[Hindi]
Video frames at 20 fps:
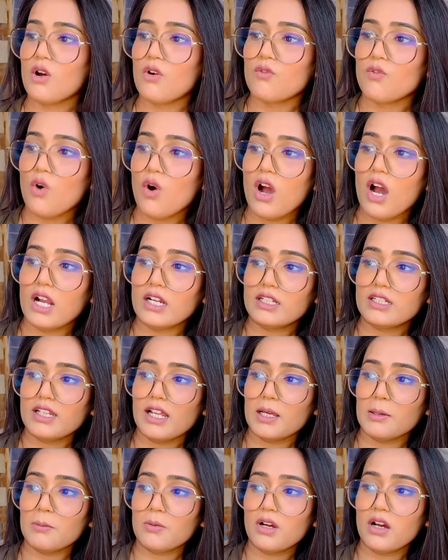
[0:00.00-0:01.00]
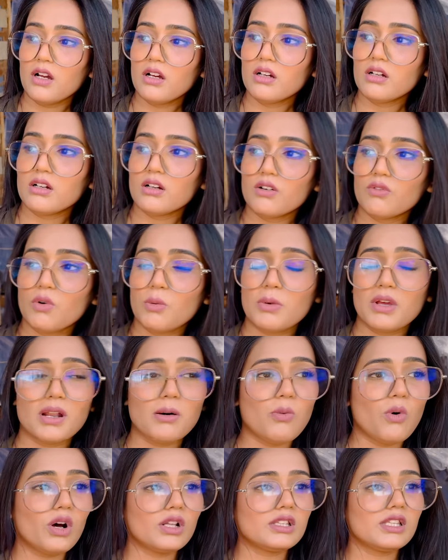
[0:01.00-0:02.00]
वो हट टाइप का वो मेरा
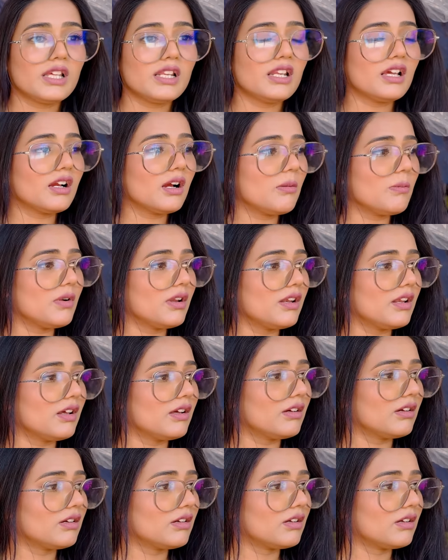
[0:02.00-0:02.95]
बहुत लेने का मन है हम्म।